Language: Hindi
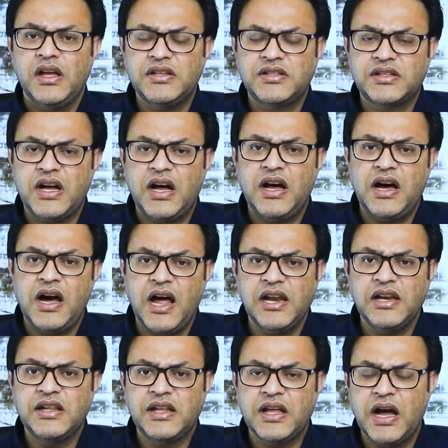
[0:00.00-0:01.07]
इसका
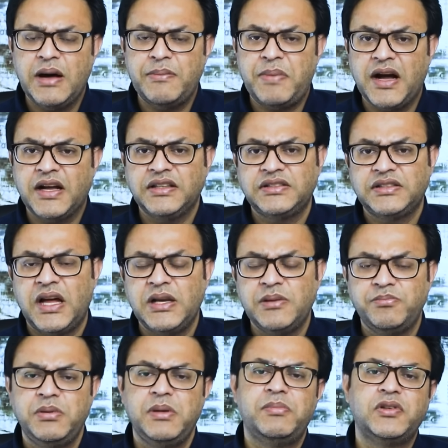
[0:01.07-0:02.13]
हल क्या
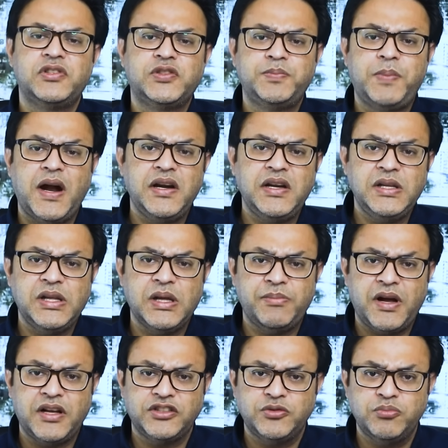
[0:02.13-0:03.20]
पाकिस्तान पीपल्स पार्टी के
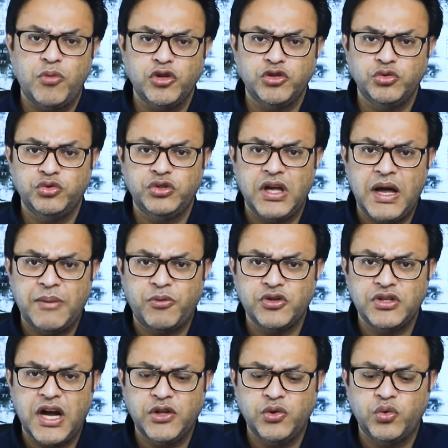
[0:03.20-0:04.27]
पास मौजूद है आपको
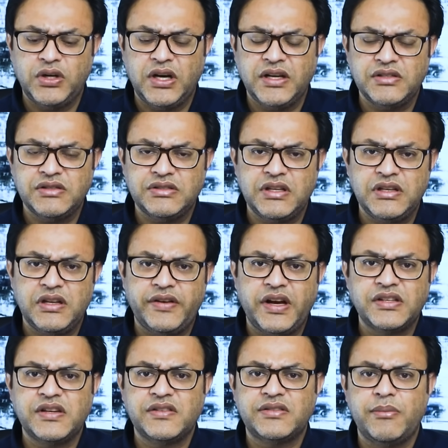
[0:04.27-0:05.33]
याद होगा कि जिस दिन
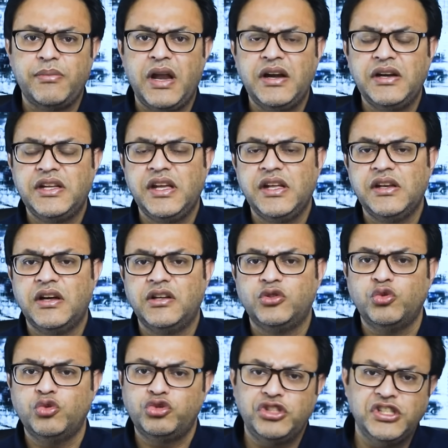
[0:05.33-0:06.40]
नवाज शरीफ लैंड किए ना
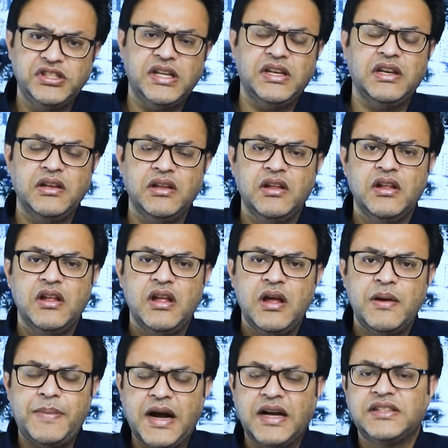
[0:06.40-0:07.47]
तो उसी दिन
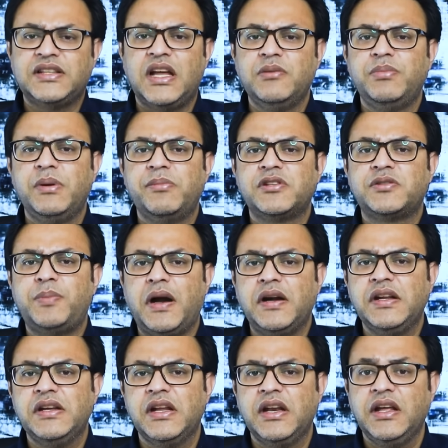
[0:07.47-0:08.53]
पाकिस्तान पीपल्स
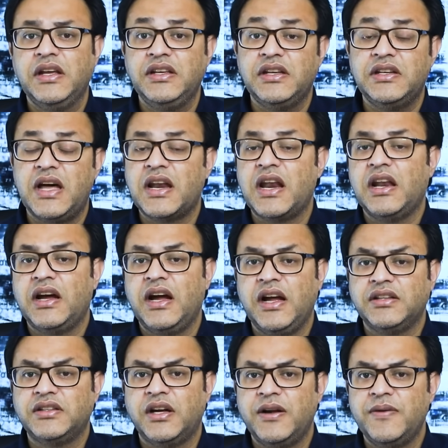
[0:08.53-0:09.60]
पार्टी ने ना ये नारा
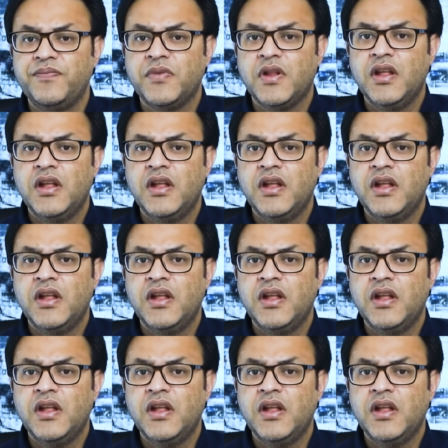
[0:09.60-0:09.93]
लगाया था